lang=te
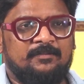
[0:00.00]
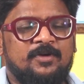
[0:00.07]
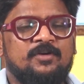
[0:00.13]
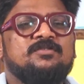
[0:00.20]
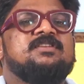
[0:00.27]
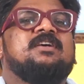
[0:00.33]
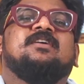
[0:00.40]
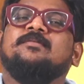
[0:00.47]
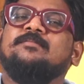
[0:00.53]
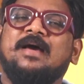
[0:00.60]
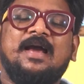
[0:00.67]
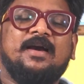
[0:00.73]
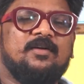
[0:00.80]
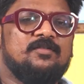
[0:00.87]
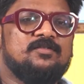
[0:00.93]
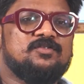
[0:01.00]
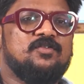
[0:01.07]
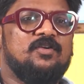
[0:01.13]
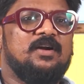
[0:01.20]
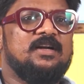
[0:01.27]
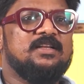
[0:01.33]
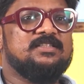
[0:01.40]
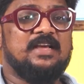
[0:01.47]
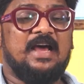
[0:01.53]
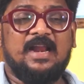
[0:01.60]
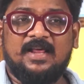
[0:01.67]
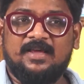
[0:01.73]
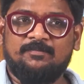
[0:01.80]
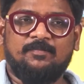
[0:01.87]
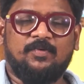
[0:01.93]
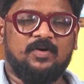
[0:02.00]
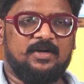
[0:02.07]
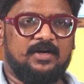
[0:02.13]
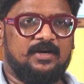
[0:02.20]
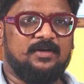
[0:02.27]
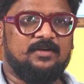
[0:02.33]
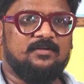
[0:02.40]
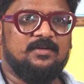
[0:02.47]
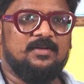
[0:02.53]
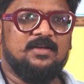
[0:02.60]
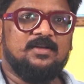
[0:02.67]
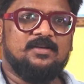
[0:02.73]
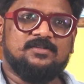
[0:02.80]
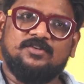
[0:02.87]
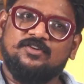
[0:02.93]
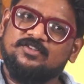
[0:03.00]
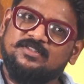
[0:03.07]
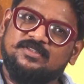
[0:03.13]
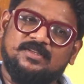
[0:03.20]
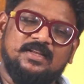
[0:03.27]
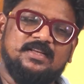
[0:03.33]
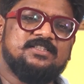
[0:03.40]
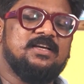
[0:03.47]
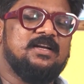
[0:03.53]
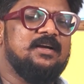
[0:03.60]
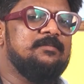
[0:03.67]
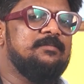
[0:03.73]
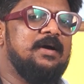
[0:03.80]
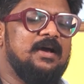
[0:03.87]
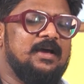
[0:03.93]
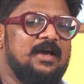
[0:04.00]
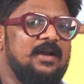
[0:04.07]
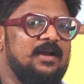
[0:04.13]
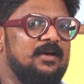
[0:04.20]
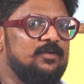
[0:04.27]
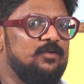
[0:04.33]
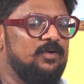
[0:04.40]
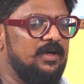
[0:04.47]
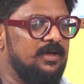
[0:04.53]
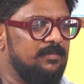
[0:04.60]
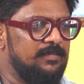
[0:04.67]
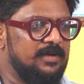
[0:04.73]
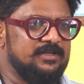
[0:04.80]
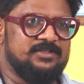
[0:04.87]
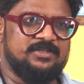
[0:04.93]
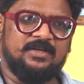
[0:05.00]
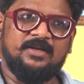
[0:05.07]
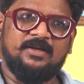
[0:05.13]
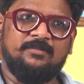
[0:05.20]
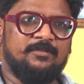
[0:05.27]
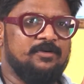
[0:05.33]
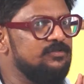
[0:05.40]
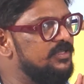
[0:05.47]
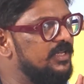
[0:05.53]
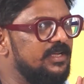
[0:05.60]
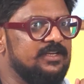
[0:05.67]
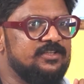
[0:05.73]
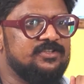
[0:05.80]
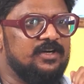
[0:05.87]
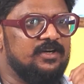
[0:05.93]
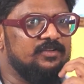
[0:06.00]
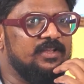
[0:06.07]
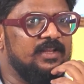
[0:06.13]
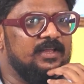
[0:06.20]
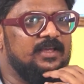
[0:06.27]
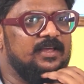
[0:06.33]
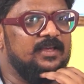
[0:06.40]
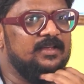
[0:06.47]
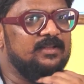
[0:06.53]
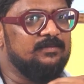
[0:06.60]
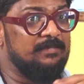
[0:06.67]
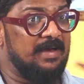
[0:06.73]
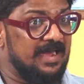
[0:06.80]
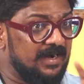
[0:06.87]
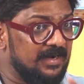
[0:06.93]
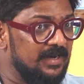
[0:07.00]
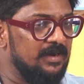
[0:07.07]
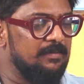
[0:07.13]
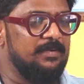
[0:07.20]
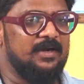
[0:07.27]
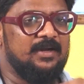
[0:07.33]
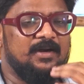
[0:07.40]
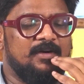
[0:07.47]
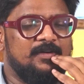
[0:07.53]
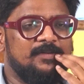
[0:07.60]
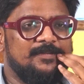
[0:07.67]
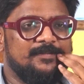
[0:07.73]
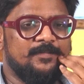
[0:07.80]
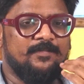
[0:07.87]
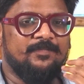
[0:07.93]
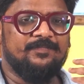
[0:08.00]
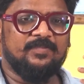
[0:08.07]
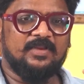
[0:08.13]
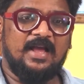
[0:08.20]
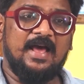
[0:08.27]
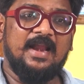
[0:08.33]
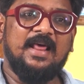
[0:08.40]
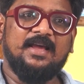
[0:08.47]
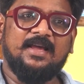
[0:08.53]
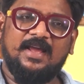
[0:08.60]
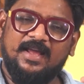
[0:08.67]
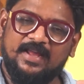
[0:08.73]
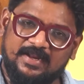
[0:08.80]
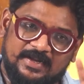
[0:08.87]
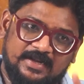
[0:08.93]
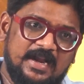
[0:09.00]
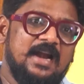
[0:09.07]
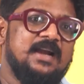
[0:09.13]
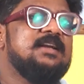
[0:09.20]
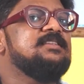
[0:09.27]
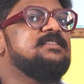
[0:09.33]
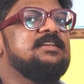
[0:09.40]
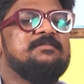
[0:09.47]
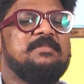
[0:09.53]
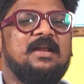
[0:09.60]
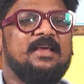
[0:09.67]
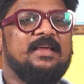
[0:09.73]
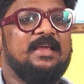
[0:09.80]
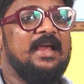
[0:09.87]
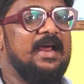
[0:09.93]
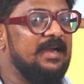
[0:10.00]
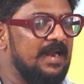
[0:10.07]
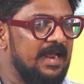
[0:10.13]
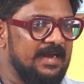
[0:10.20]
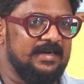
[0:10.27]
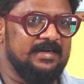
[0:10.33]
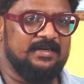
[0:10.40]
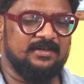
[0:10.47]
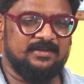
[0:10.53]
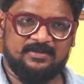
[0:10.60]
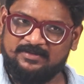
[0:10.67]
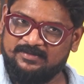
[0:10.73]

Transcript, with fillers: మ్యూజిక్ బ్యాక్గ్రౌండ్ స్కోర్ అనేది చాలా ఇంపార్టెంట్ సో శ్రీచరణ్ పాకాల కూడా మంచి మ్యూజిక్ ఇచ్చాడు దీనికి బాగా నిలబెట్టాడు అలాగే ఇట్లాంటి సినిమాలకి ఆ నైట్